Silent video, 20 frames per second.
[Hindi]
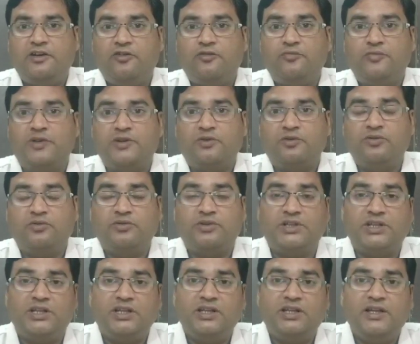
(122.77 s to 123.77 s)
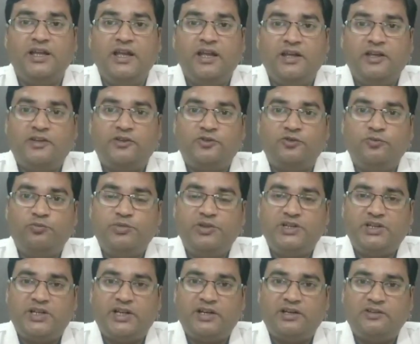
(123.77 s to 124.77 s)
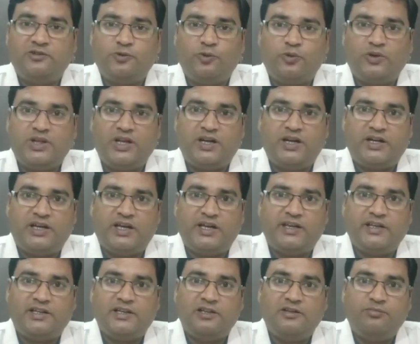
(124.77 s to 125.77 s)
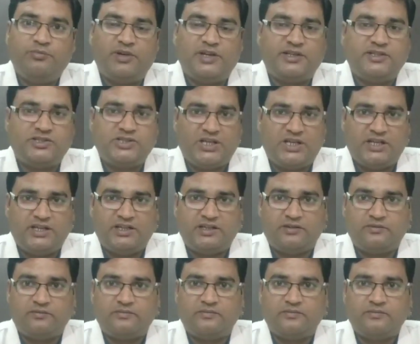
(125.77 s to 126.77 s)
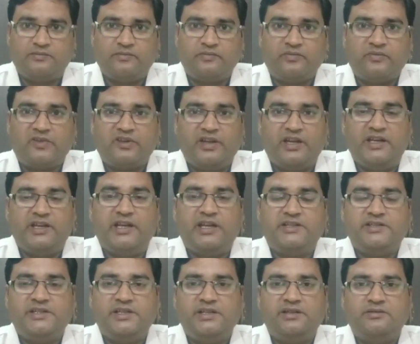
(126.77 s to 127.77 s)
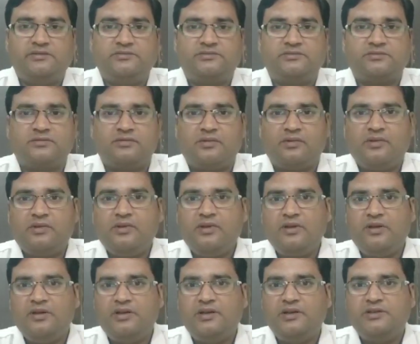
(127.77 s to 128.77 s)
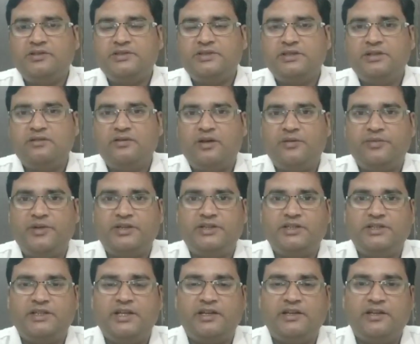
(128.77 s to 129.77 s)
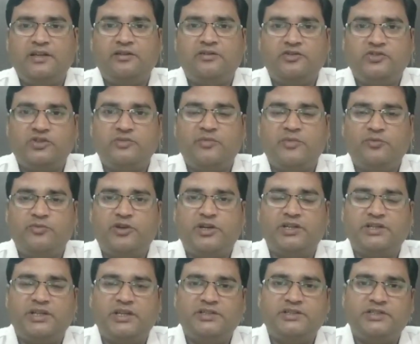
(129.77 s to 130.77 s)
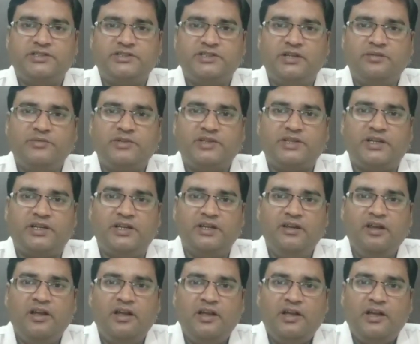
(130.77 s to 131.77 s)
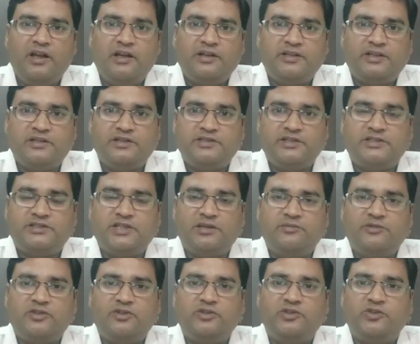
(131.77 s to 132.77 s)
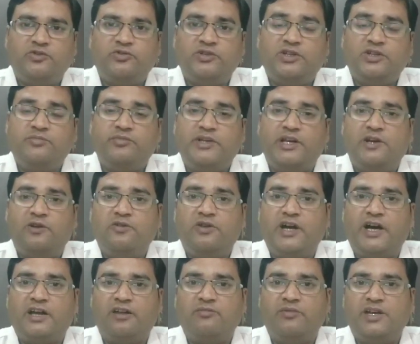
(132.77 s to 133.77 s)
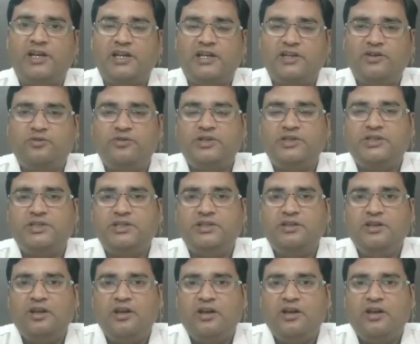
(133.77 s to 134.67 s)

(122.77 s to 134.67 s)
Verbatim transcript: नवंबर को ही यू पी टेट दो की परीक्षा है यानी ऐसे से अभ्यर्थी यानी जिनमें मुख्यतः शिक्षा मित्र हैं शिक्षा मित्रों की ड्यूटी बी एल कार्य में लगी हुई थी